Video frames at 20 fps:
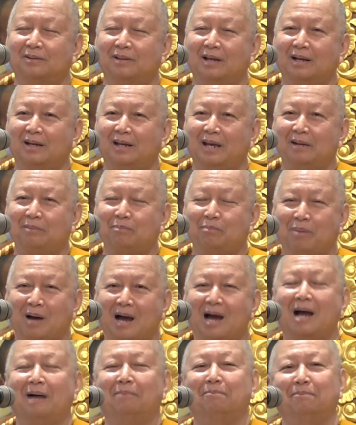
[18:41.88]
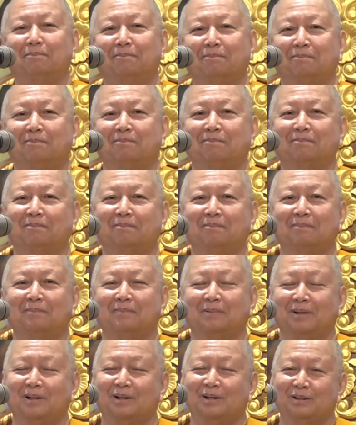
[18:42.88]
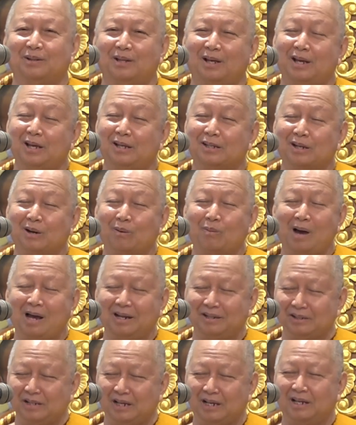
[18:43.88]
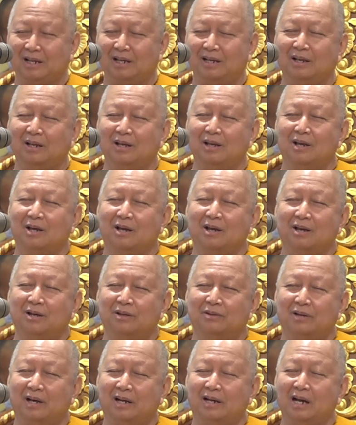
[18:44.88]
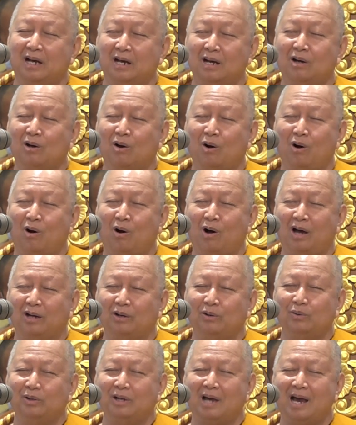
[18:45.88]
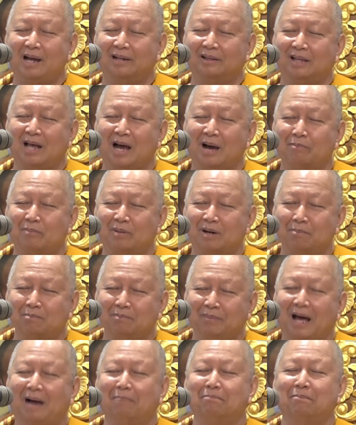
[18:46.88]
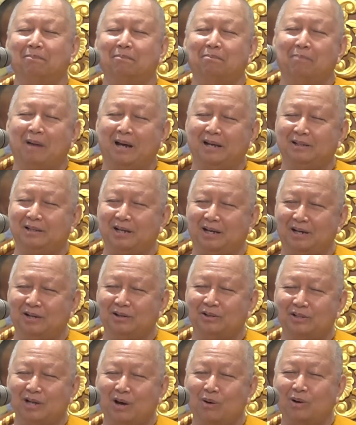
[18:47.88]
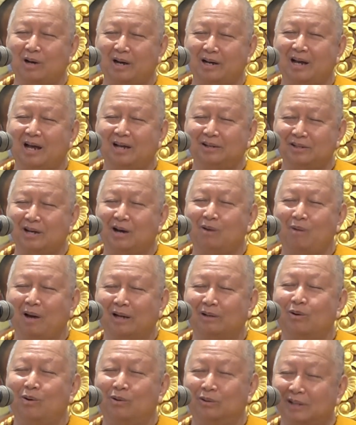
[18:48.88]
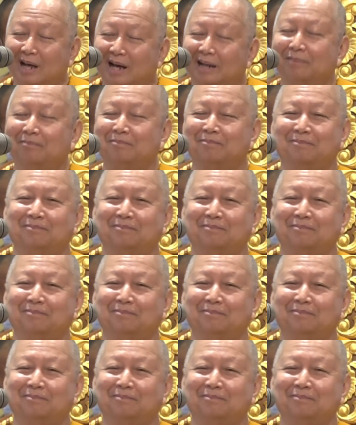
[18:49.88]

สเก็ตภาพที่จะวาดจริงเสนอขออนุญาตตามลำดับไปถึงเจ้าคณะจังหวัดของท่าน